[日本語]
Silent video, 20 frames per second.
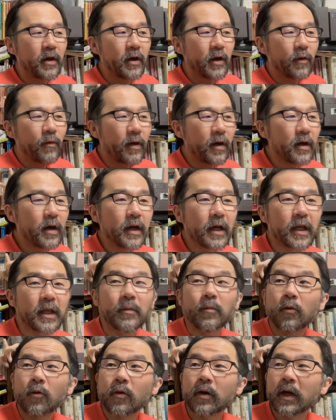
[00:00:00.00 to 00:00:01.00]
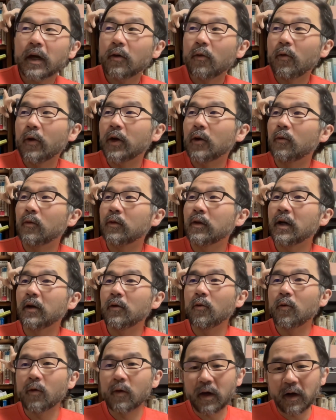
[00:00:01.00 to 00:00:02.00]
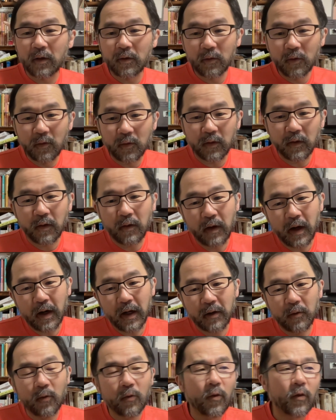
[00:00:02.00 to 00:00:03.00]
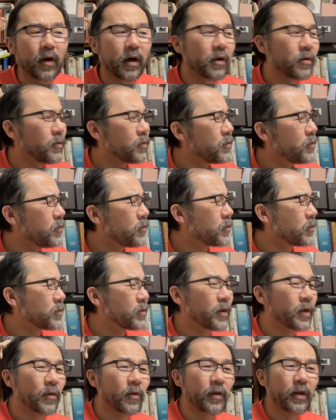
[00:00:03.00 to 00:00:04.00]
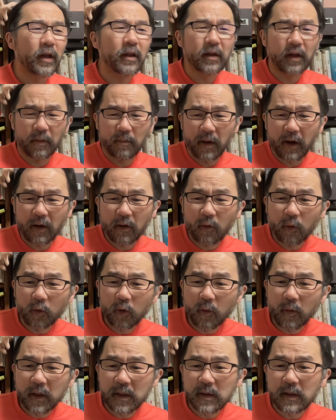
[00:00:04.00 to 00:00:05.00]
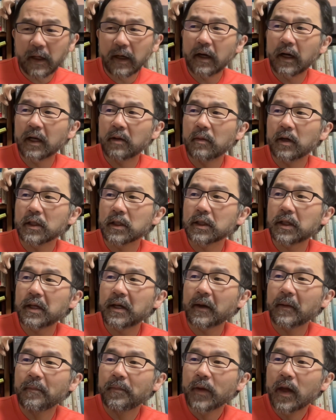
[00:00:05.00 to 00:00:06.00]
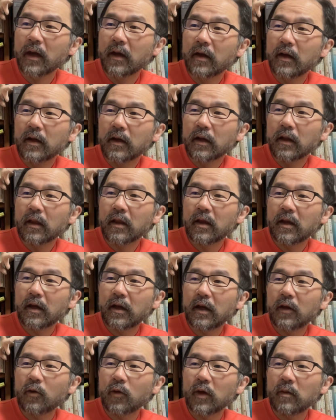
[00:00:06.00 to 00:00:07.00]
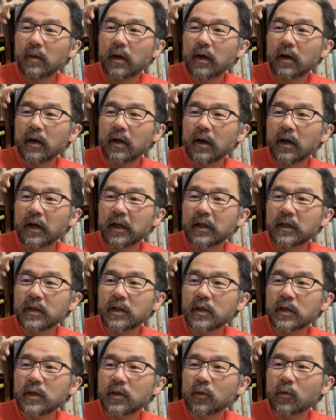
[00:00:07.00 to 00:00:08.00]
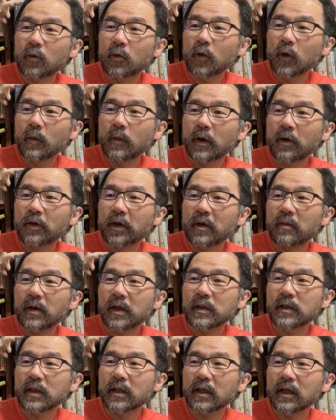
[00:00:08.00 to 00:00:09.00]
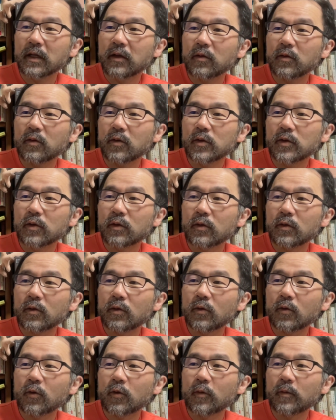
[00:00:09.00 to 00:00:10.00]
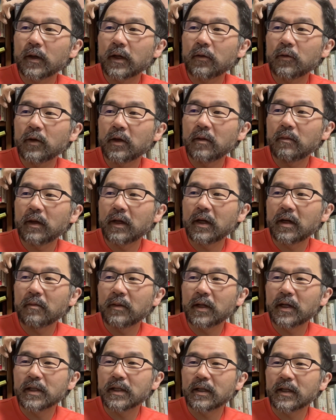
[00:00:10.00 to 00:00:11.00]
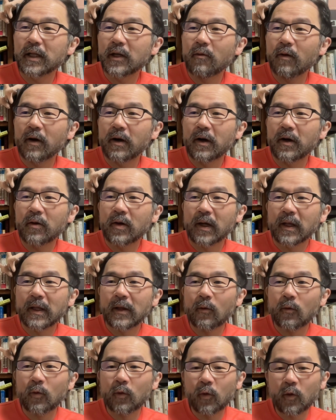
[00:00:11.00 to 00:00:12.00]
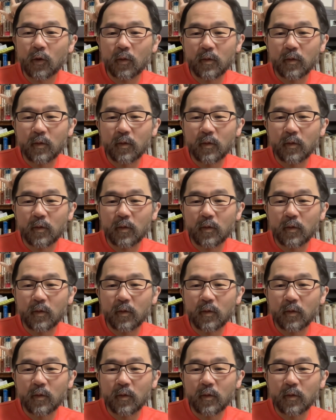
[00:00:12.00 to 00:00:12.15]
我が家にも結構いろんなローカルルールが、ローカルルールっていうのはなんだ、まあ言葉遣いがありまして、で、えっ、ー、と、今から5つの言葉を言いますけれど、その言葉の意味が皆さんにわかるかってことを、